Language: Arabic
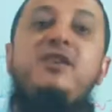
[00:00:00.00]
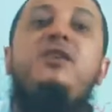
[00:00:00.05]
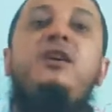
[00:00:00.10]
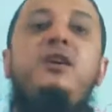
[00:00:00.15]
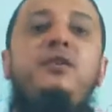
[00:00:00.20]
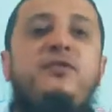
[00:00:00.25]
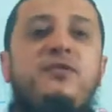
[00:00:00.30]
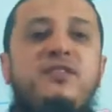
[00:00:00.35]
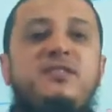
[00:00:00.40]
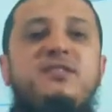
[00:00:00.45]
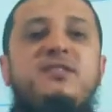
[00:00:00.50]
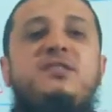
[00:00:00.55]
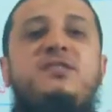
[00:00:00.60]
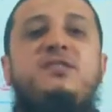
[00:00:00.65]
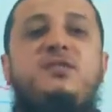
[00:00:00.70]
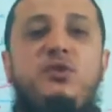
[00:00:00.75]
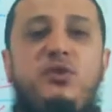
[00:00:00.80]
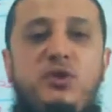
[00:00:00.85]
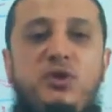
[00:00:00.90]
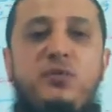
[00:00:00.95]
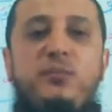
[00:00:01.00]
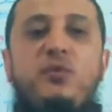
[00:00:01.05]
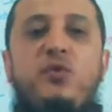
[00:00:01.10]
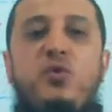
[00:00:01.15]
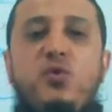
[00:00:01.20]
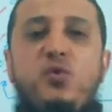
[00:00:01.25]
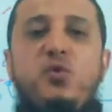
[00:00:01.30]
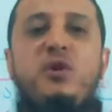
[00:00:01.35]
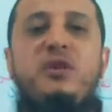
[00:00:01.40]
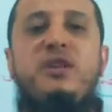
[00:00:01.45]
نحفظ سلم
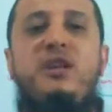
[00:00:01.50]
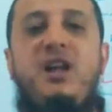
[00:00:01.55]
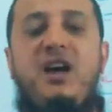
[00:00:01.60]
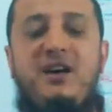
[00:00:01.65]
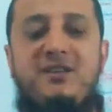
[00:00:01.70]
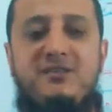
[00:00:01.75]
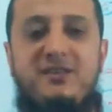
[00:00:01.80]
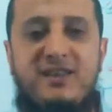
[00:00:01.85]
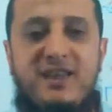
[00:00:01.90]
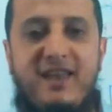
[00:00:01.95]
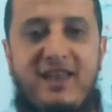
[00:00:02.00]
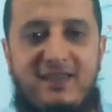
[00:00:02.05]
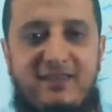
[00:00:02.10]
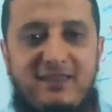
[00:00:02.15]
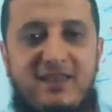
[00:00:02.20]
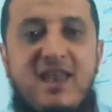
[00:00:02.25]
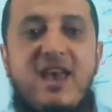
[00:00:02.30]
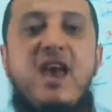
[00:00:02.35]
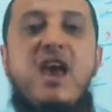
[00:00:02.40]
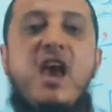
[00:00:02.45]
قوة الحركات